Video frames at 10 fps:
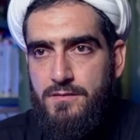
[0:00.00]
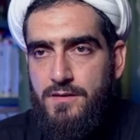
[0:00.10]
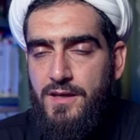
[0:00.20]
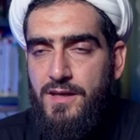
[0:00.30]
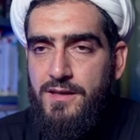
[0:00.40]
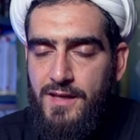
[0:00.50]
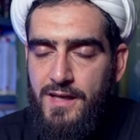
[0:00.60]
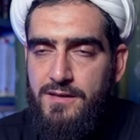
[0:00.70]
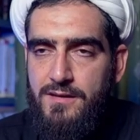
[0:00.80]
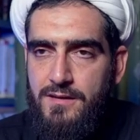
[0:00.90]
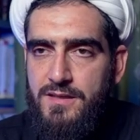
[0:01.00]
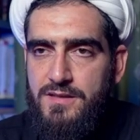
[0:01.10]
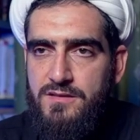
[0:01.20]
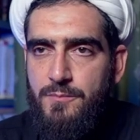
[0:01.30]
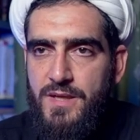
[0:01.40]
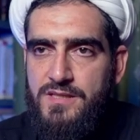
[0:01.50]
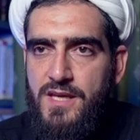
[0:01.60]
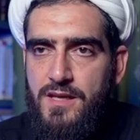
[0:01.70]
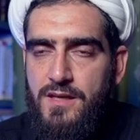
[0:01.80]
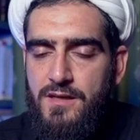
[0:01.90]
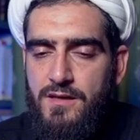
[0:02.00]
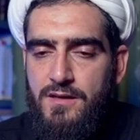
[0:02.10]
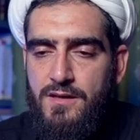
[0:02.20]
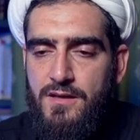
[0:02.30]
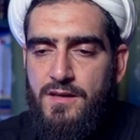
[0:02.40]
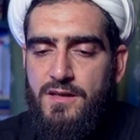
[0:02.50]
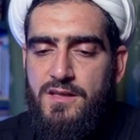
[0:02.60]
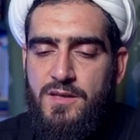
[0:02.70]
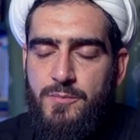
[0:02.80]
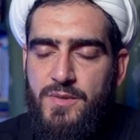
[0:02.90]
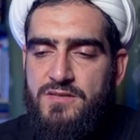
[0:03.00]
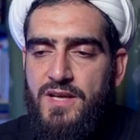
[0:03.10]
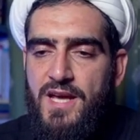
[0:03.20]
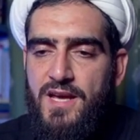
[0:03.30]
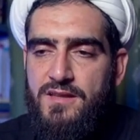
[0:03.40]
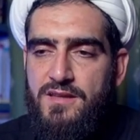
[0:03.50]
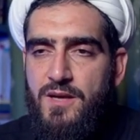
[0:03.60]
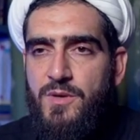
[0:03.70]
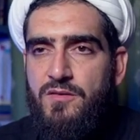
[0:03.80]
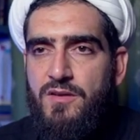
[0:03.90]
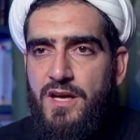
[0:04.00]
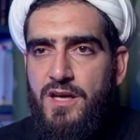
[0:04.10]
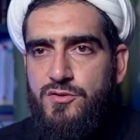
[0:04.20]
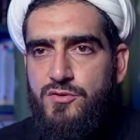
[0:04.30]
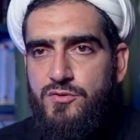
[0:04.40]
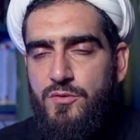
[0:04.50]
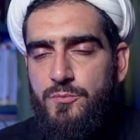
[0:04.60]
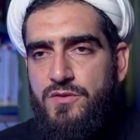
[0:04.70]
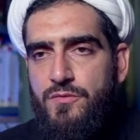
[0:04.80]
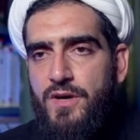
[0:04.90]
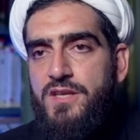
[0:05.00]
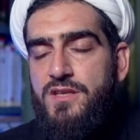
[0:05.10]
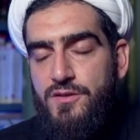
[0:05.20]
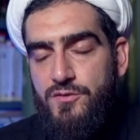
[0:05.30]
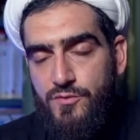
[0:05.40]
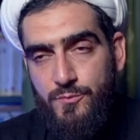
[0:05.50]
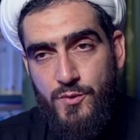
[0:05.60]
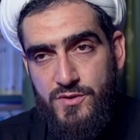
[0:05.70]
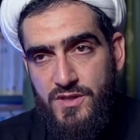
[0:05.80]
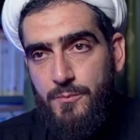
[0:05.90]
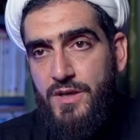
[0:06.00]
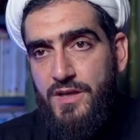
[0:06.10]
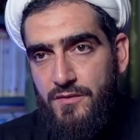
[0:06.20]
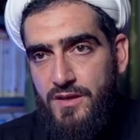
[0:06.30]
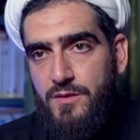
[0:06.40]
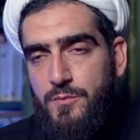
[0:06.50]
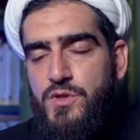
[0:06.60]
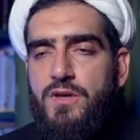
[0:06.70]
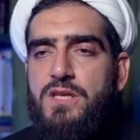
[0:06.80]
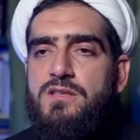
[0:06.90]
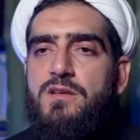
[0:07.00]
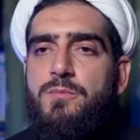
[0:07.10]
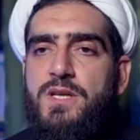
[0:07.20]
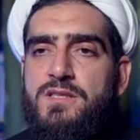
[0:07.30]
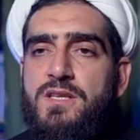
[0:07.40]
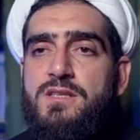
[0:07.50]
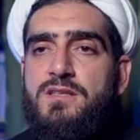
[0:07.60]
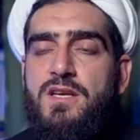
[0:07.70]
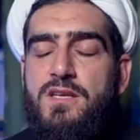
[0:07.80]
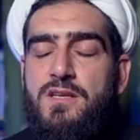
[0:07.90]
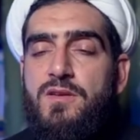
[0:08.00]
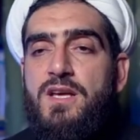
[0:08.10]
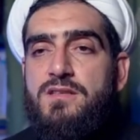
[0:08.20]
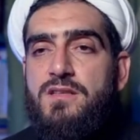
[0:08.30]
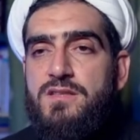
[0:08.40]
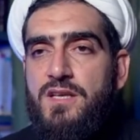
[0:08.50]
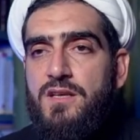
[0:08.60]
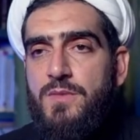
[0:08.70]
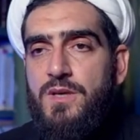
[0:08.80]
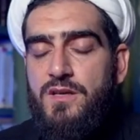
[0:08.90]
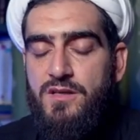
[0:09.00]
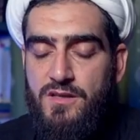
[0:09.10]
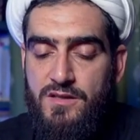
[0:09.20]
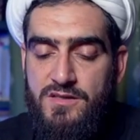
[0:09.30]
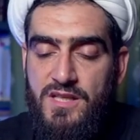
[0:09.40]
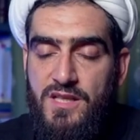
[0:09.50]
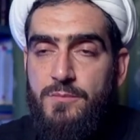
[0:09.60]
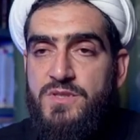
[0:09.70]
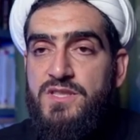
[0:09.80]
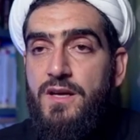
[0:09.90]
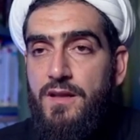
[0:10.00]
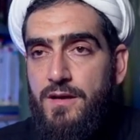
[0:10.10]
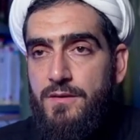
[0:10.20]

Инертность материи – не позволяет нам говорить, что пищеварительный, просто обыкновенный пищеварительный процесс является телом, э, делом тела,